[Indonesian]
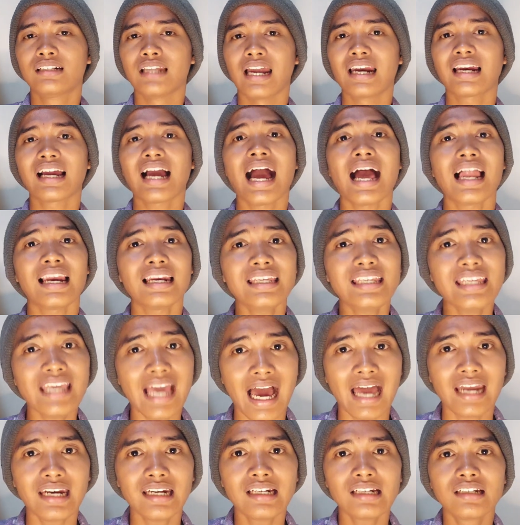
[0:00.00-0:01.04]
Dan
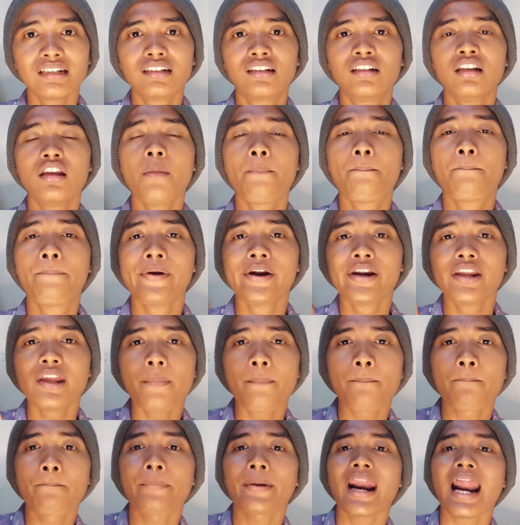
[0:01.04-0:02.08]
kalian
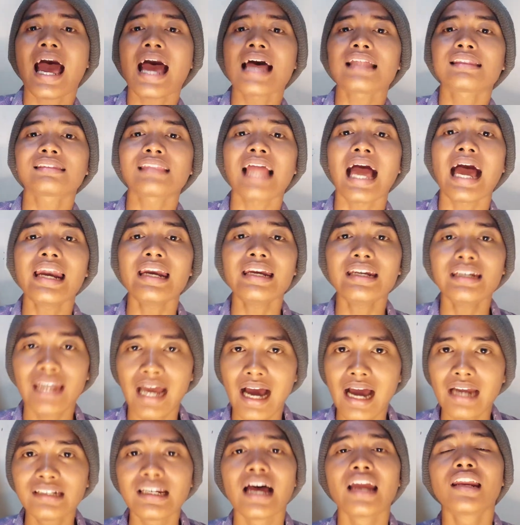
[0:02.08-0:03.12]
diberi
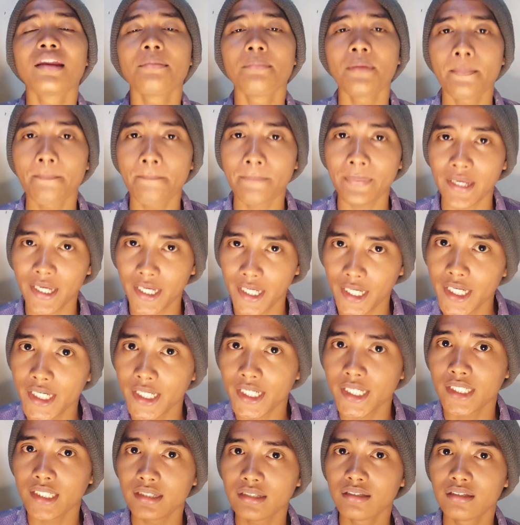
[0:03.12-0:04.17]
pratanda dari mimpi
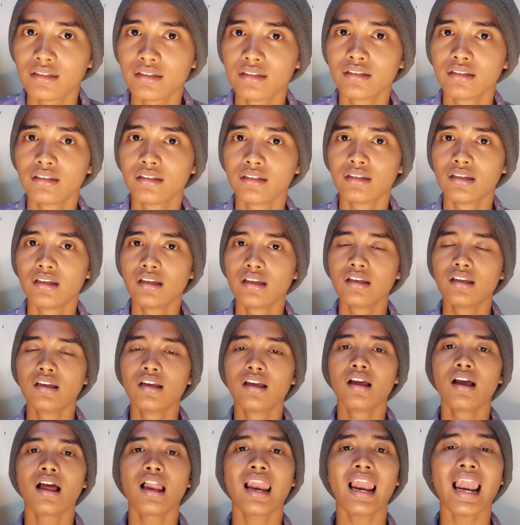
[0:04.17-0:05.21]
ini.
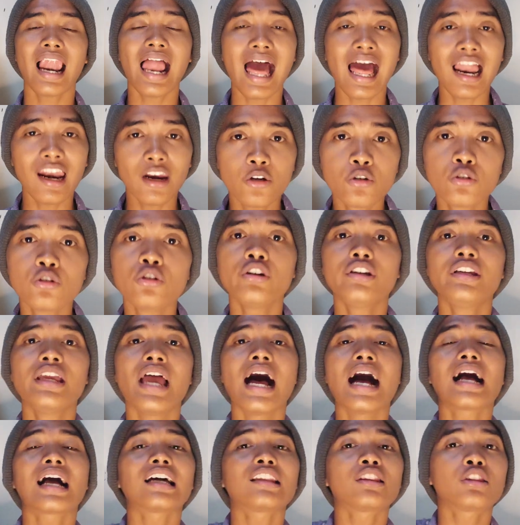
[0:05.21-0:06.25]
Lalu
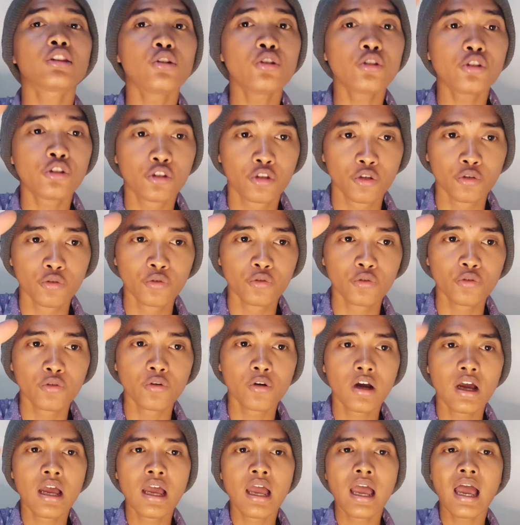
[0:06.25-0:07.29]
yang ketujuh
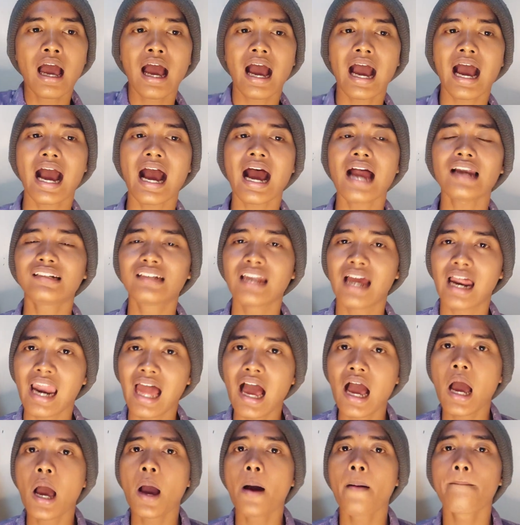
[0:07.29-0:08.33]

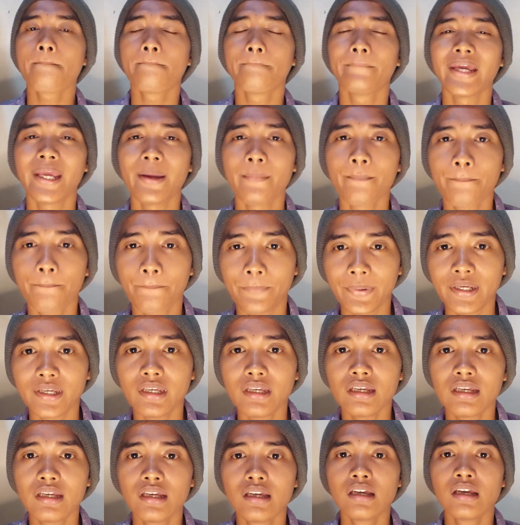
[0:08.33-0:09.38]
adalah
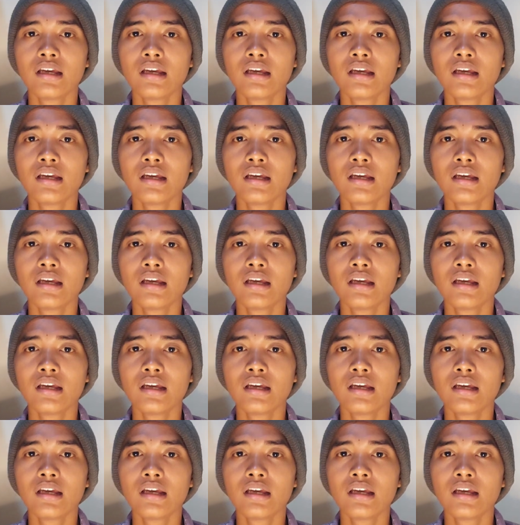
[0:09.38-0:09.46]
mimpi